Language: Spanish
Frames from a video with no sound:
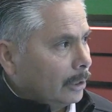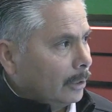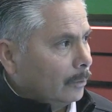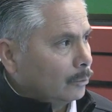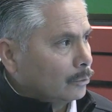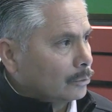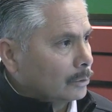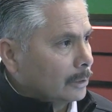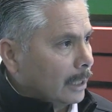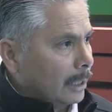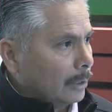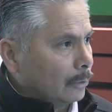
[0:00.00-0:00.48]
de
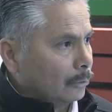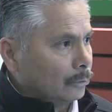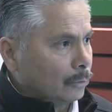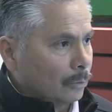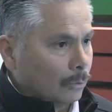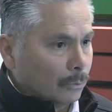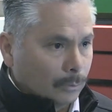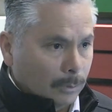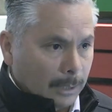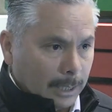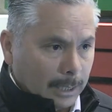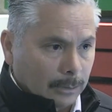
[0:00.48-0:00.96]
buscar
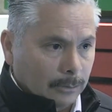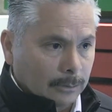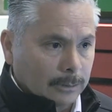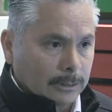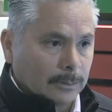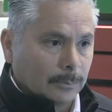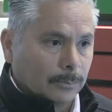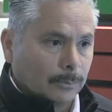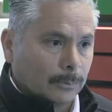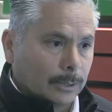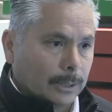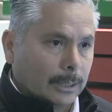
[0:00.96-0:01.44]
otro lugar
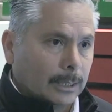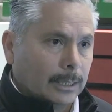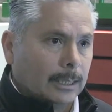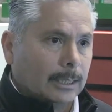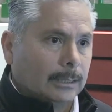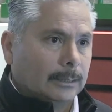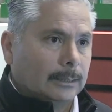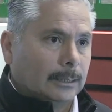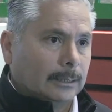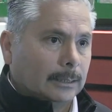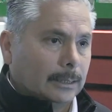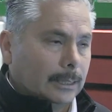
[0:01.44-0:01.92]
donde se
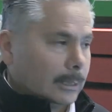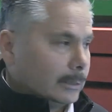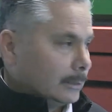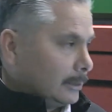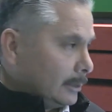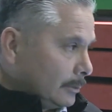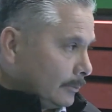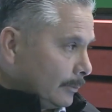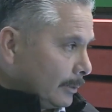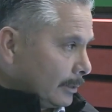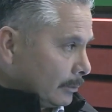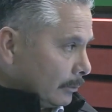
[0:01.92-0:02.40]
puedan atender a
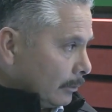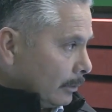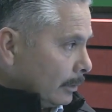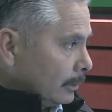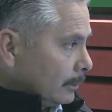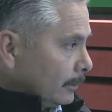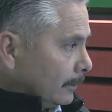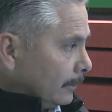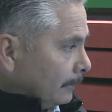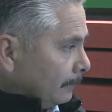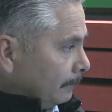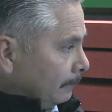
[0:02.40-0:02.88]
estas
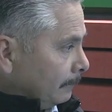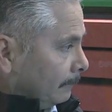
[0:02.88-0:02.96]
personas.